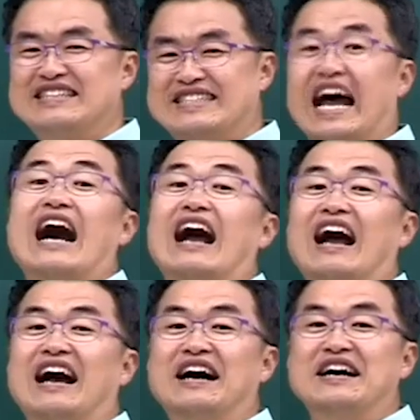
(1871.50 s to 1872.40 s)
장,
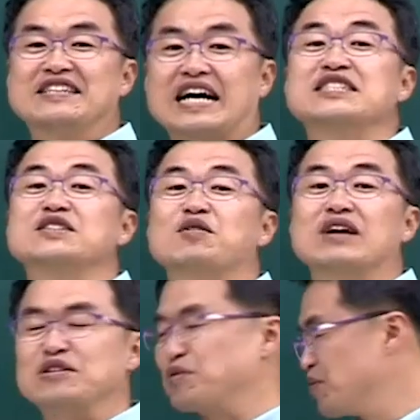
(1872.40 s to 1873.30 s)
장시성을
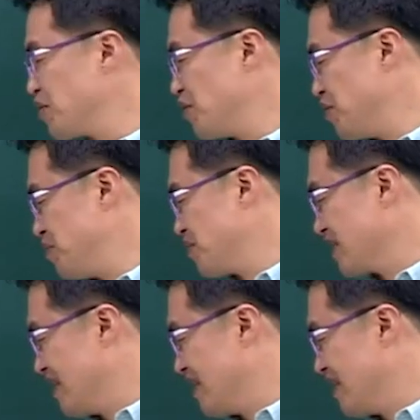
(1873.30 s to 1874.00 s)
가져온 거고